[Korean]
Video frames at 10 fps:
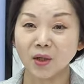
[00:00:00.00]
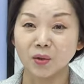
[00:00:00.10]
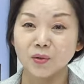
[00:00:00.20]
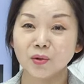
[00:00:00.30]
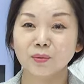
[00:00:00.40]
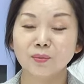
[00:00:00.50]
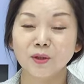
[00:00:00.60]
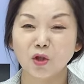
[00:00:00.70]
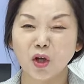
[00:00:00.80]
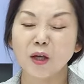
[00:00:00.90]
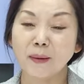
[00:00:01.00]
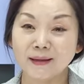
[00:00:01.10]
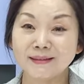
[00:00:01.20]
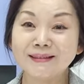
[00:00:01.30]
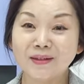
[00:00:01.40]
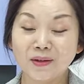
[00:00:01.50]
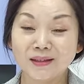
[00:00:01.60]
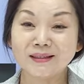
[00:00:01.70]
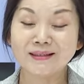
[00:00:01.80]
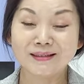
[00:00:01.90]
여드름이 되게 많을 거예요.
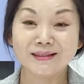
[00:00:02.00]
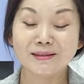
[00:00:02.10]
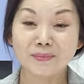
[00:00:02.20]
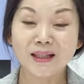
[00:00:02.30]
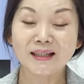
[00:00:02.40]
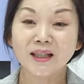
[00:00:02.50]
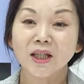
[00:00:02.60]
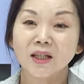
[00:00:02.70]
등드름이.